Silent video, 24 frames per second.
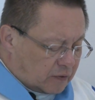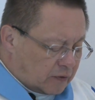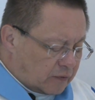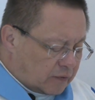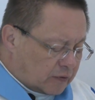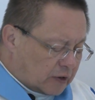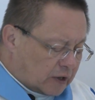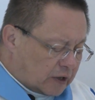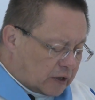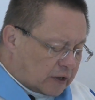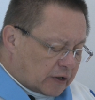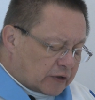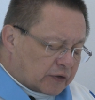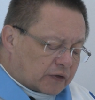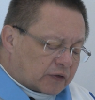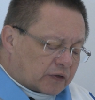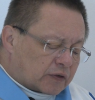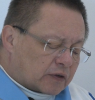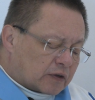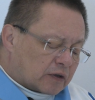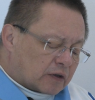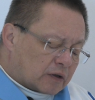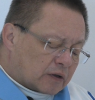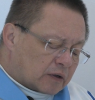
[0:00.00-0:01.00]
wiele
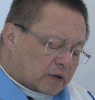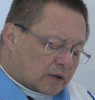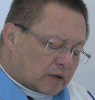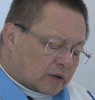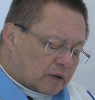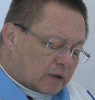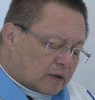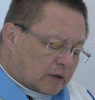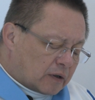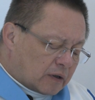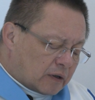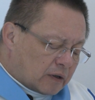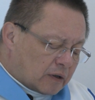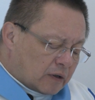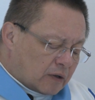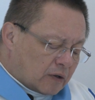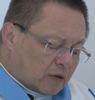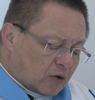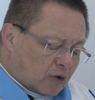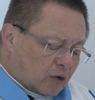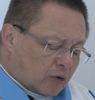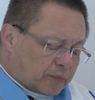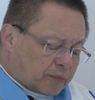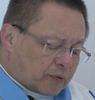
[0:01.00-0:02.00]
z y,
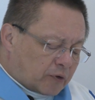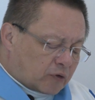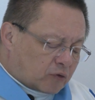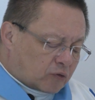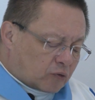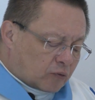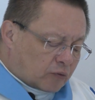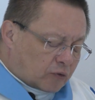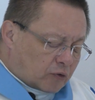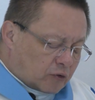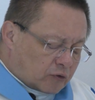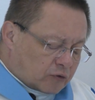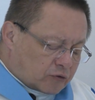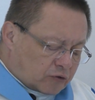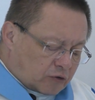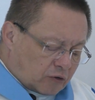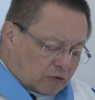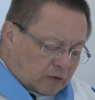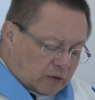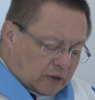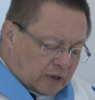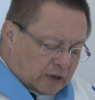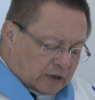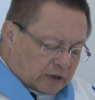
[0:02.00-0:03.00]
opisów
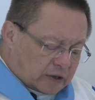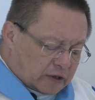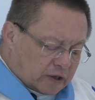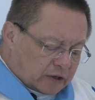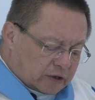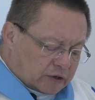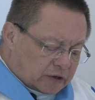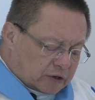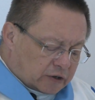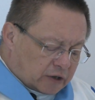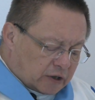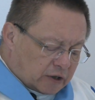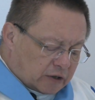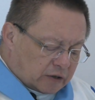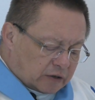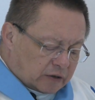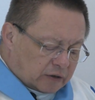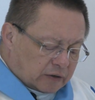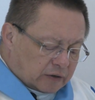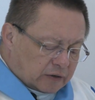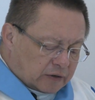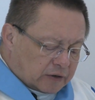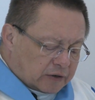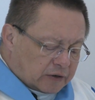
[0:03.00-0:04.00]
Kościoła, jakie dzisiaj
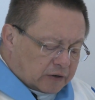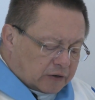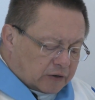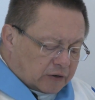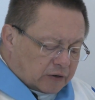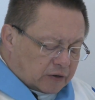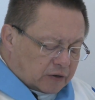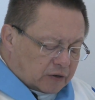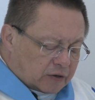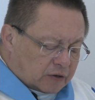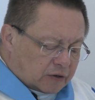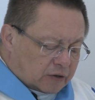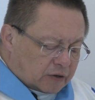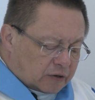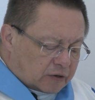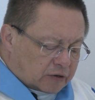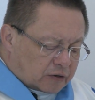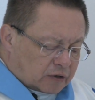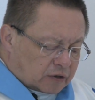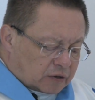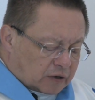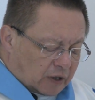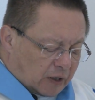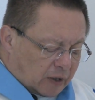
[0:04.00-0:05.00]
e,
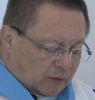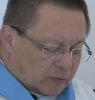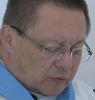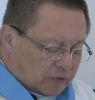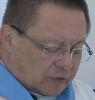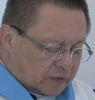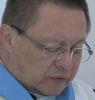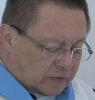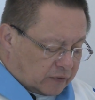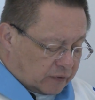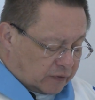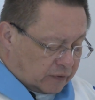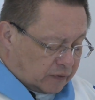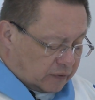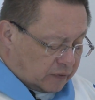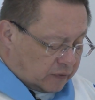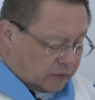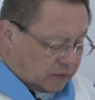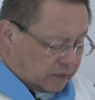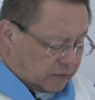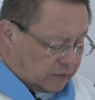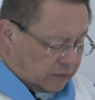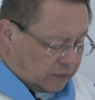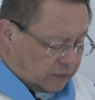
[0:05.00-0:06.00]
czytamy w,
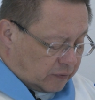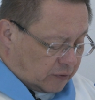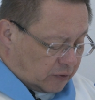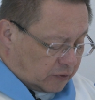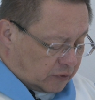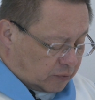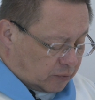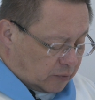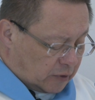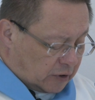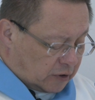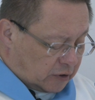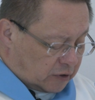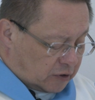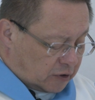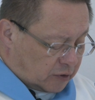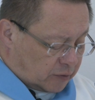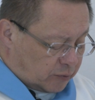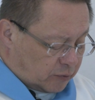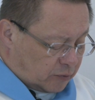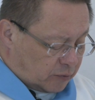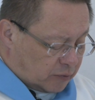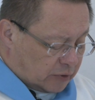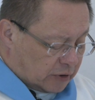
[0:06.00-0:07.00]
w,
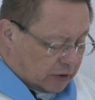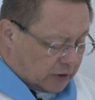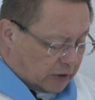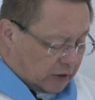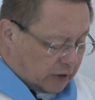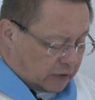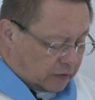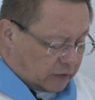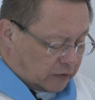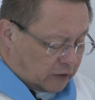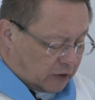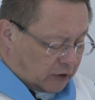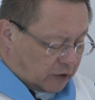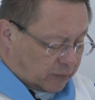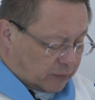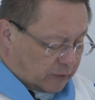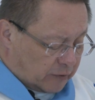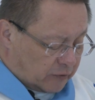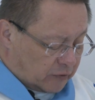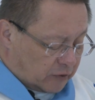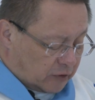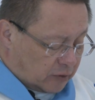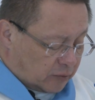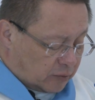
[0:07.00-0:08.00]
rozmaitych publikacjach,
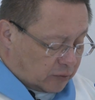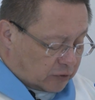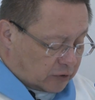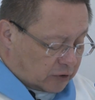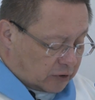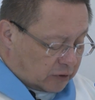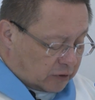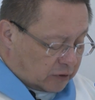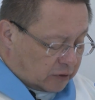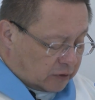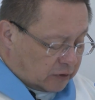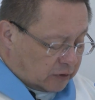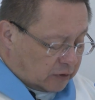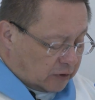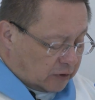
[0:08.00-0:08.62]
pewnie by się